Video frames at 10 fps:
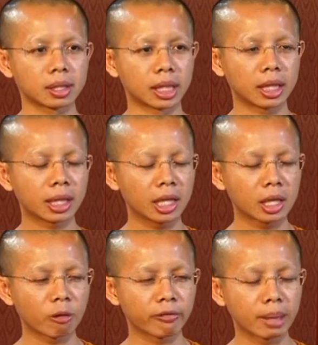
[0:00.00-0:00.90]
อย่างที่ที่
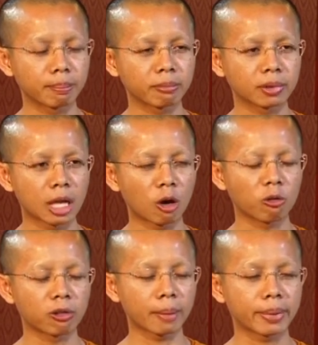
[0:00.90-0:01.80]
เราเพลงเรา
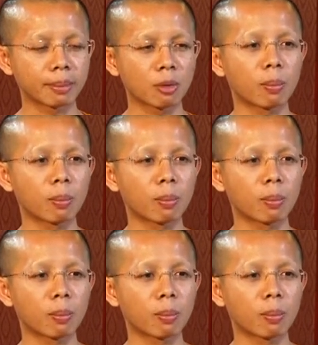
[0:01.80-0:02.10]
ฟังเพลง